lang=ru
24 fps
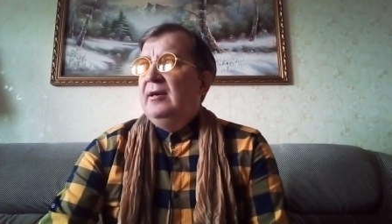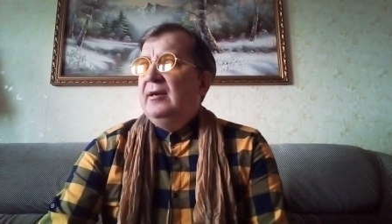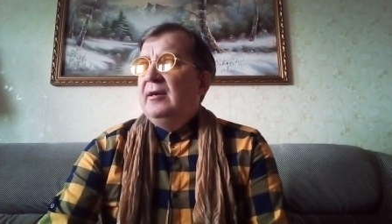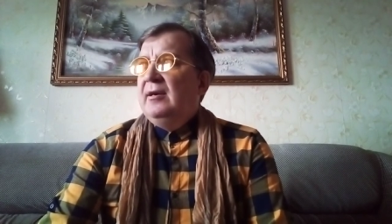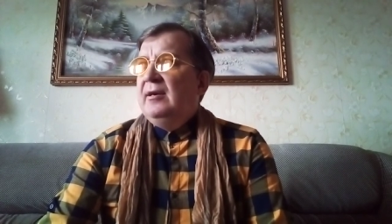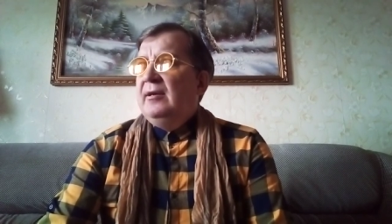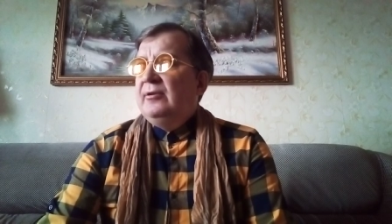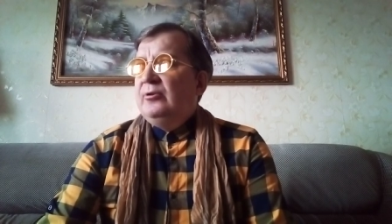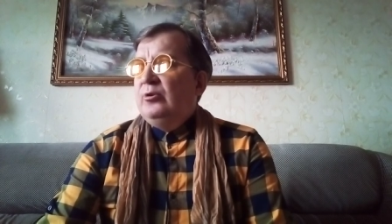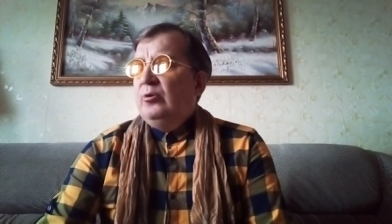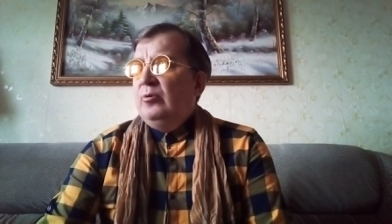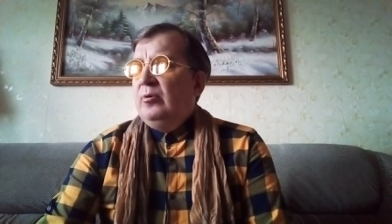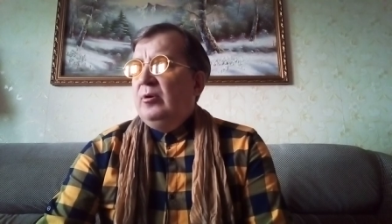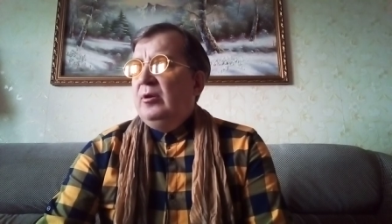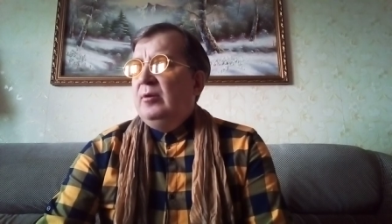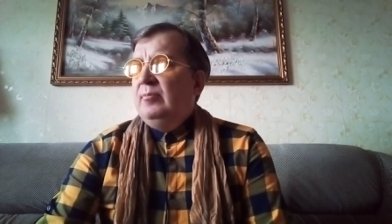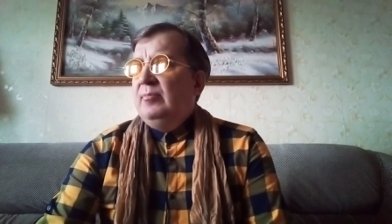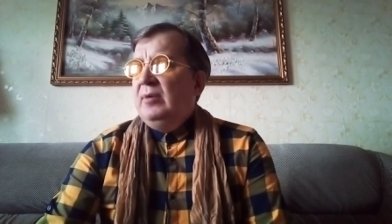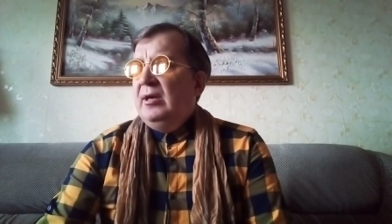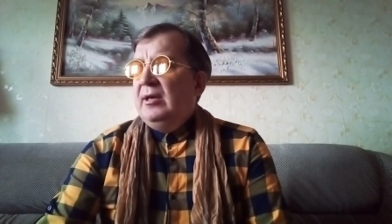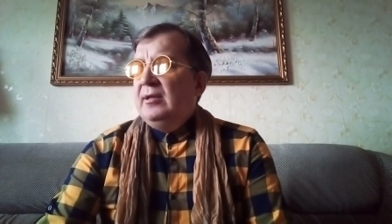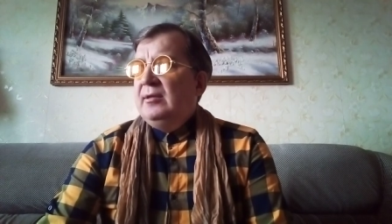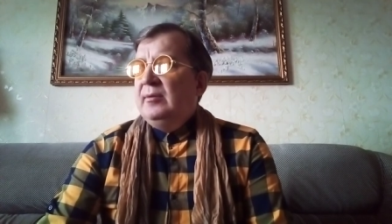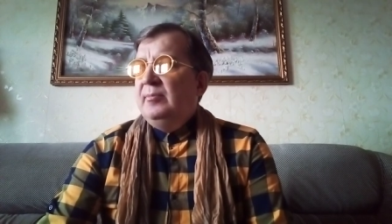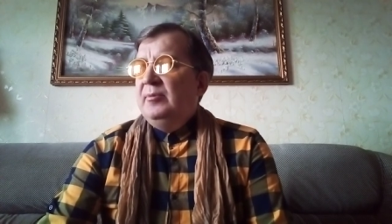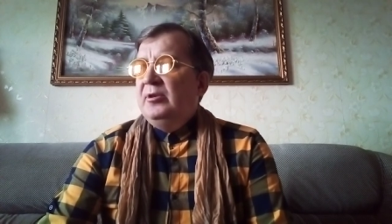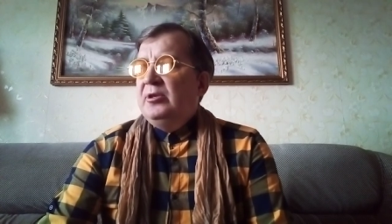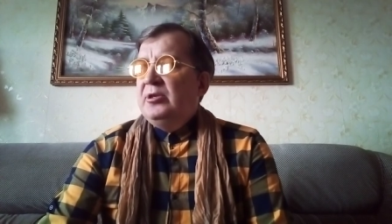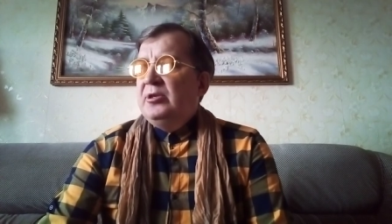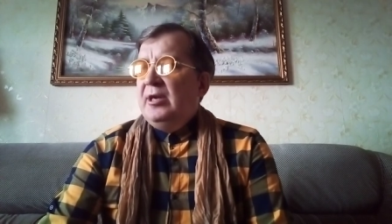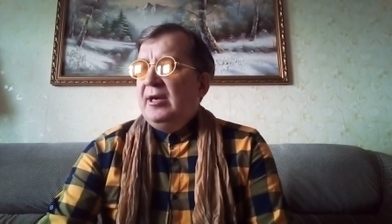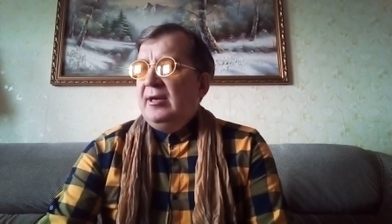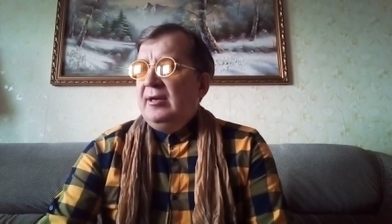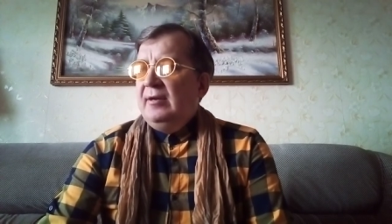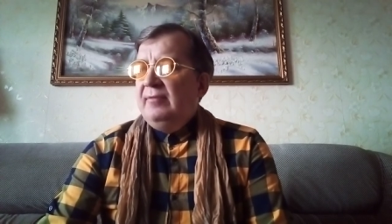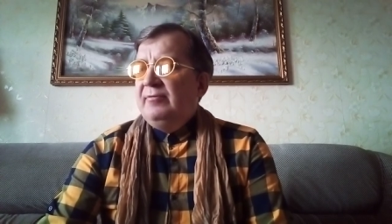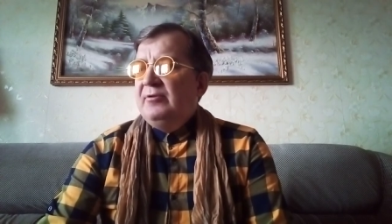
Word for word: который мы отмечали